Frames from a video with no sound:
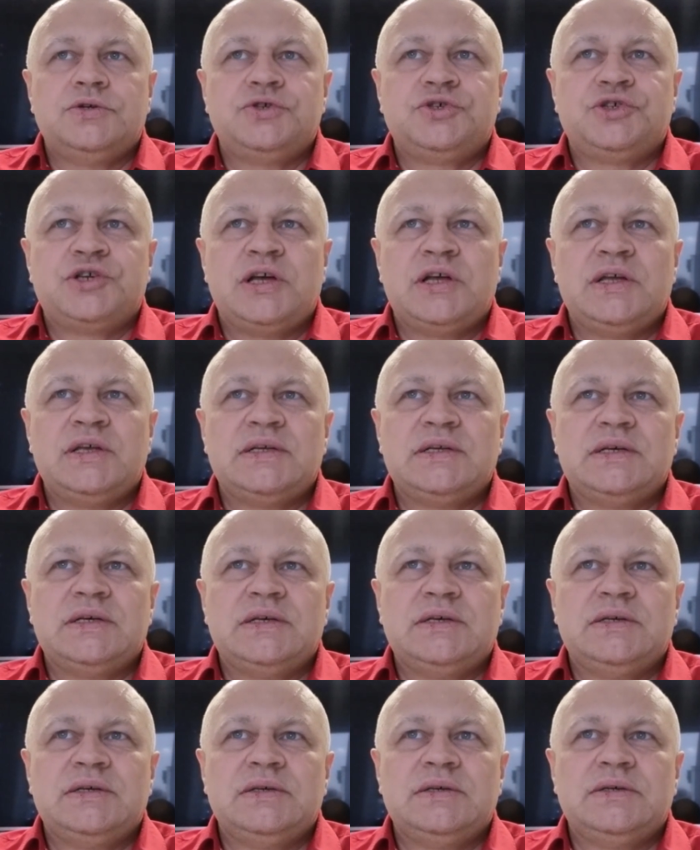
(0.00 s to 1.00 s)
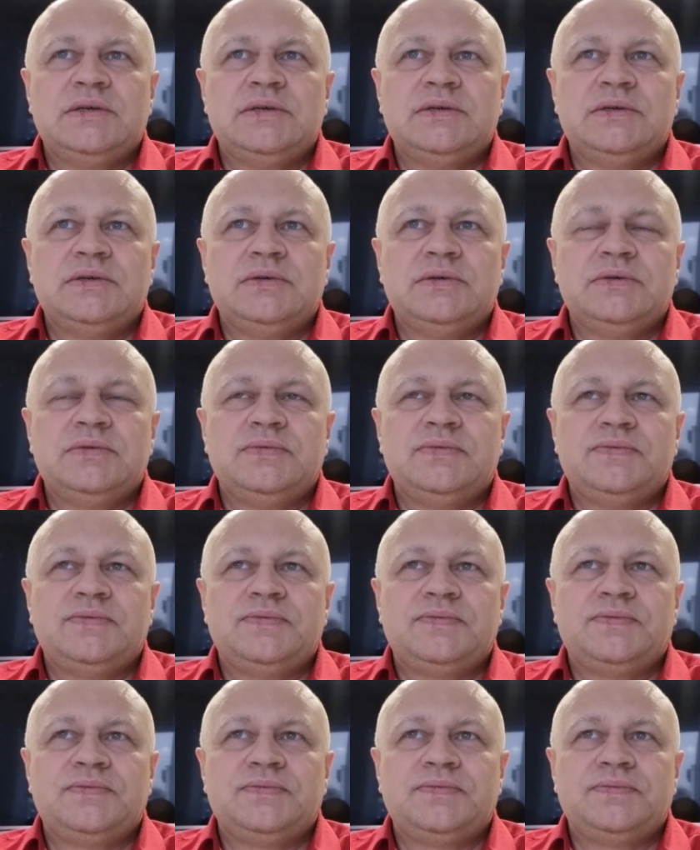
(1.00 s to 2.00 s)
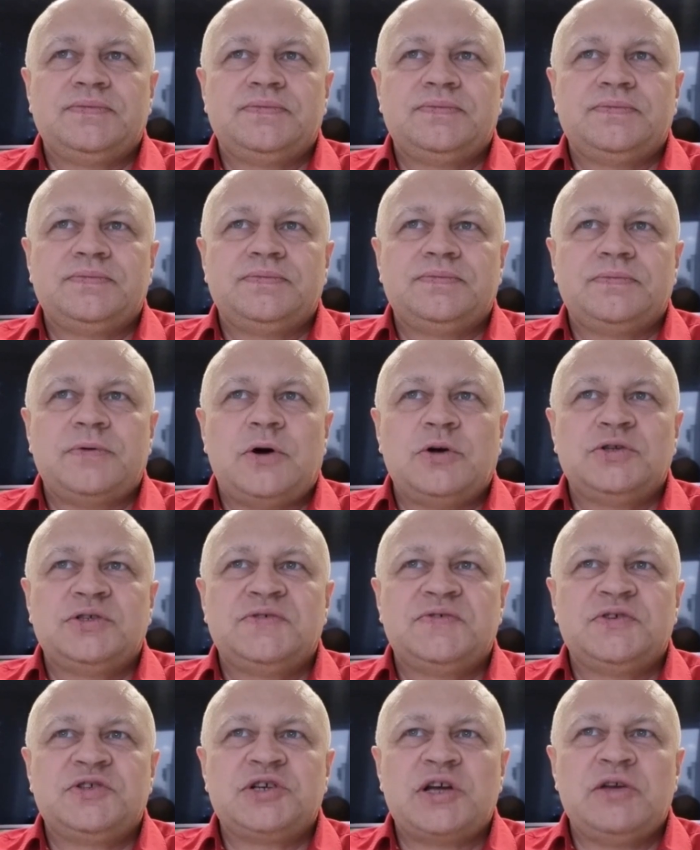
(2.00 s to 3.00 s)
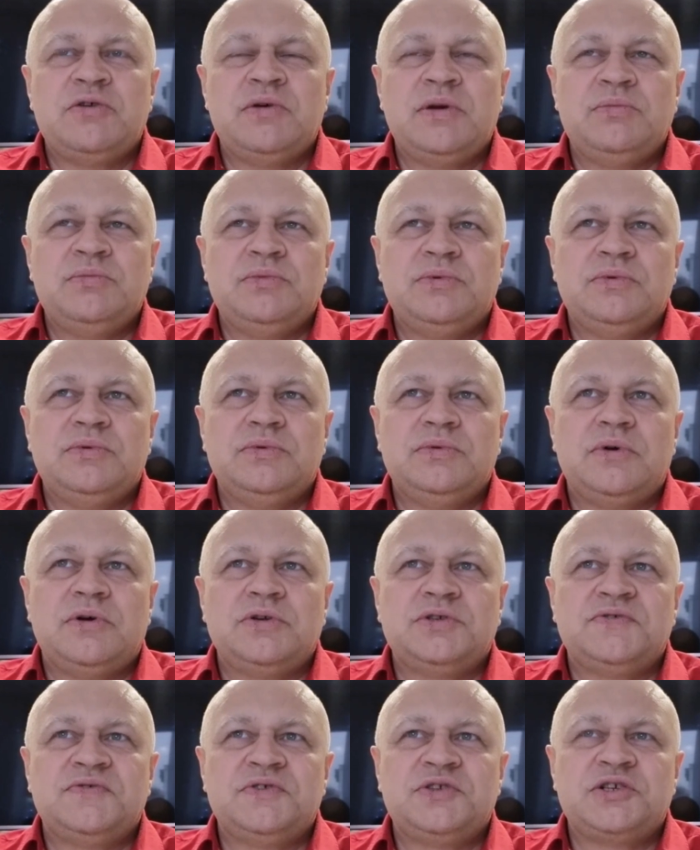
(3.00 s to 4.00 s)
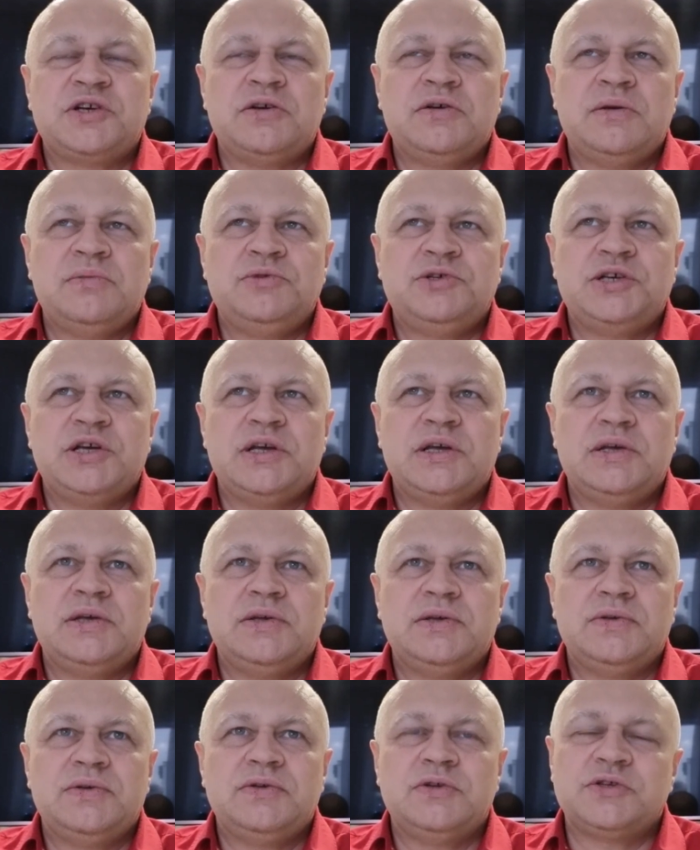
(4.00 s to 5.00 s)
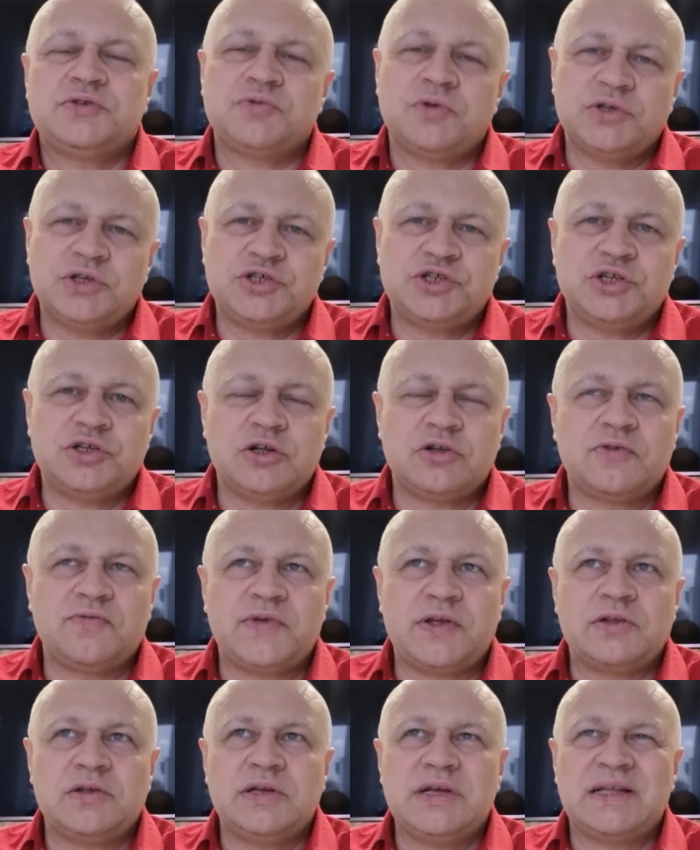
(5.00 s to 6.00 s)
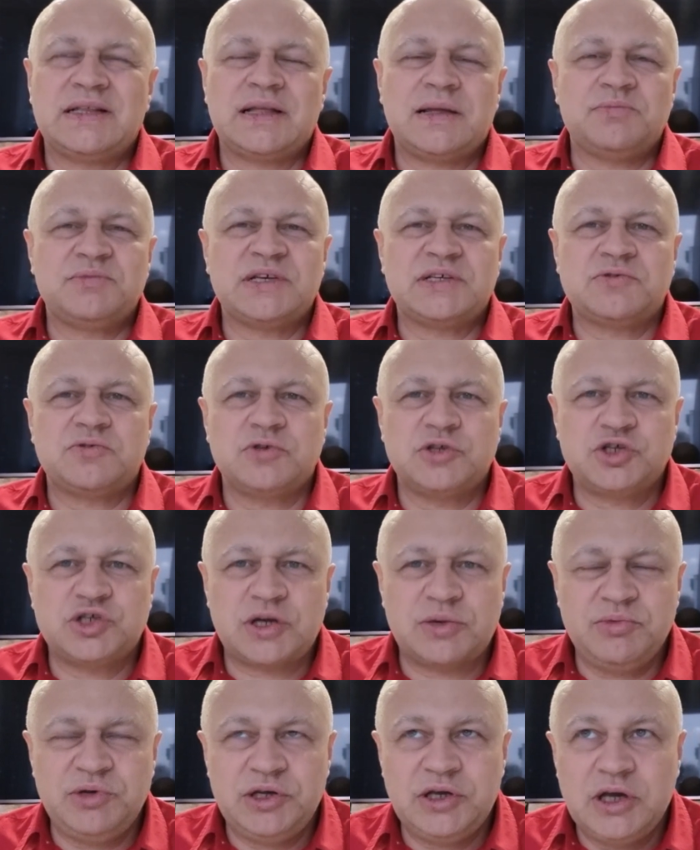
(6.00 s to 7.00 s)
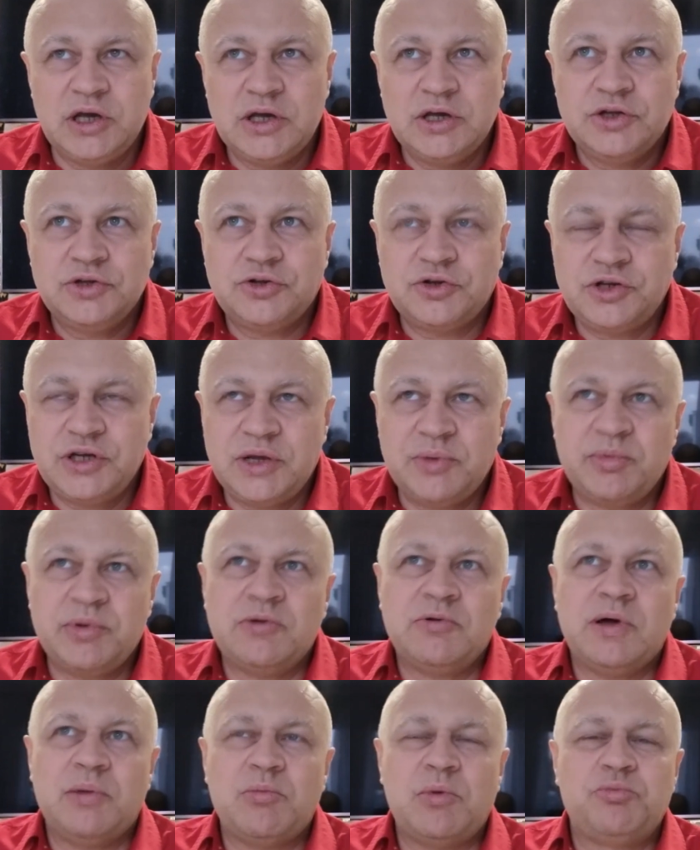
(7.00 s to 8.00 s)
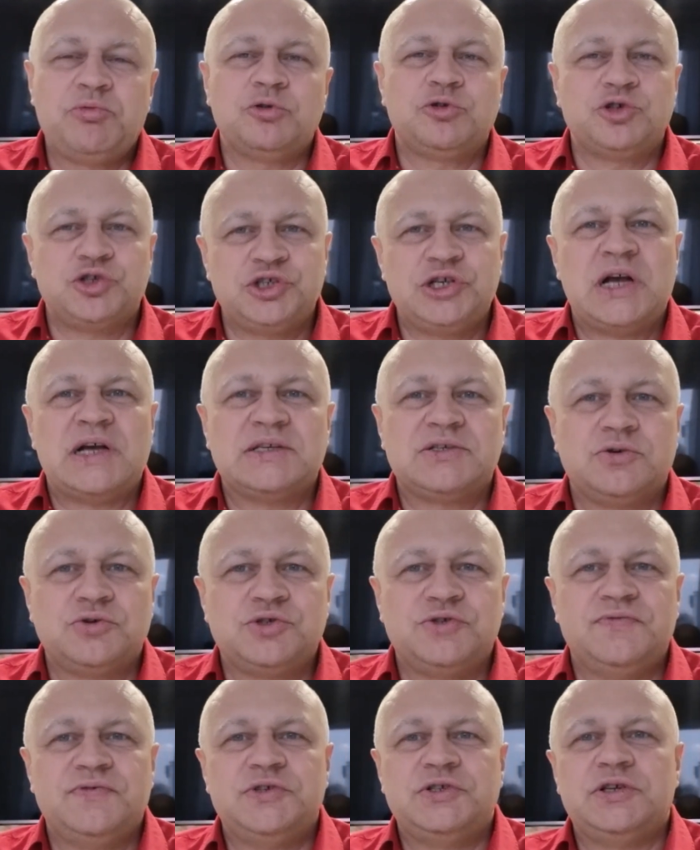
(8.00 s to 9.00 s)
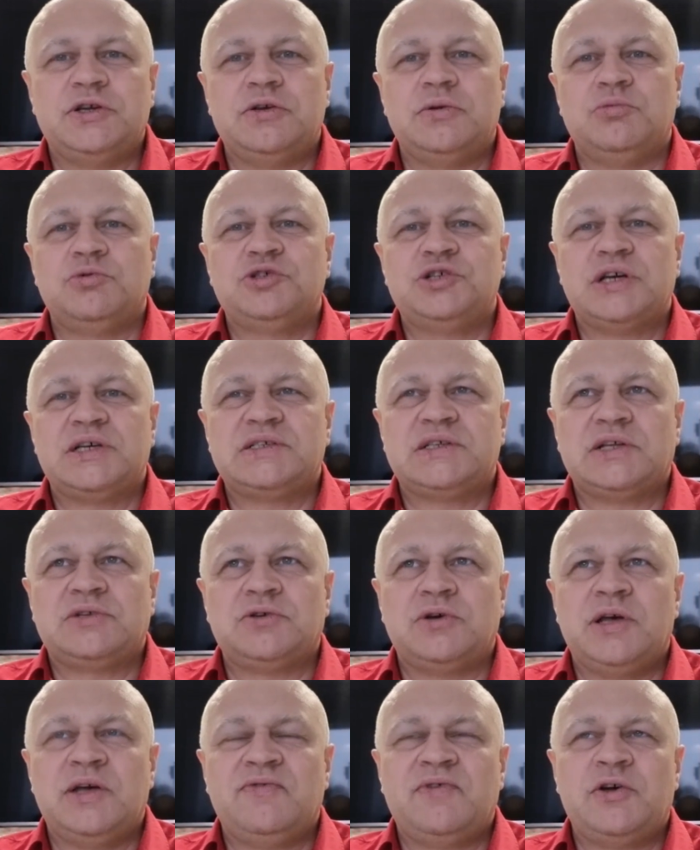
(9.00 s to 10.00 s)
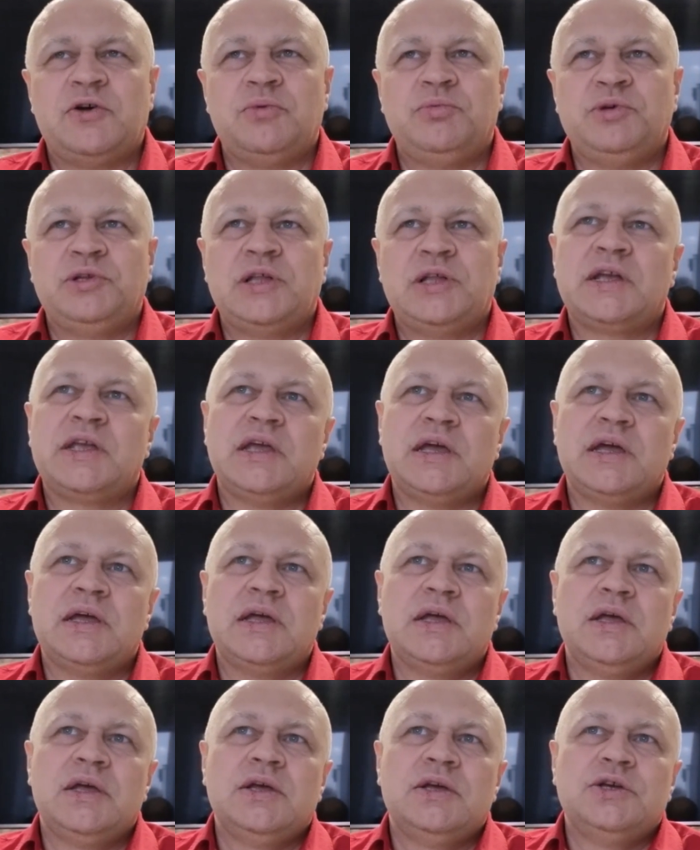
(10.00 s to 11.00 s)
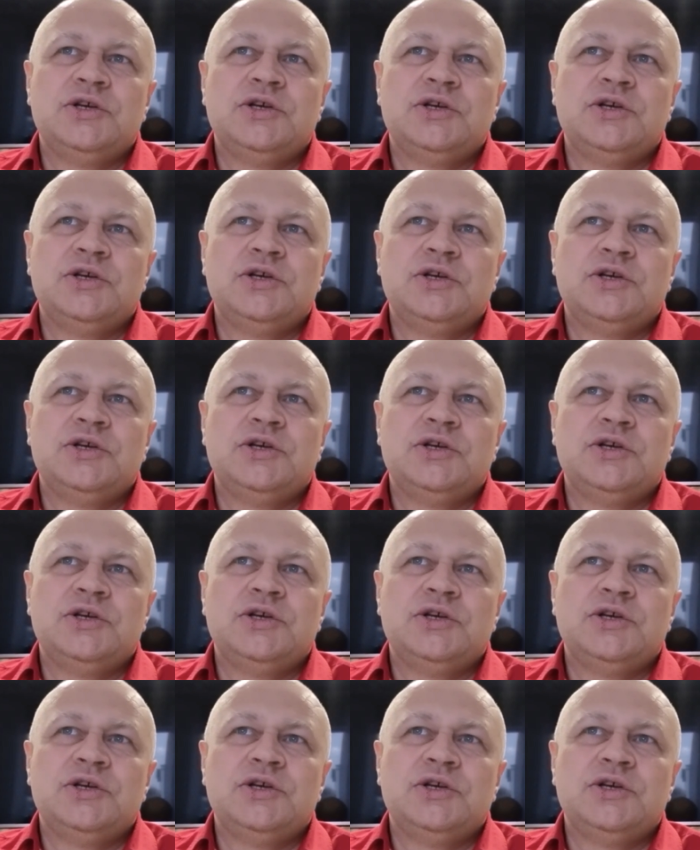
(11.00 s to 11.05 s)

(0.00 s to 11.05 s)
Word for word: Że yy, odzwyczaiłem, odzwyczaiłem się, no słodyczy, no to wiadomo, ja tam za słodyczami to nie byłem, oprócz ciast oczywiście, no bo ciasta to Ewa robi takie,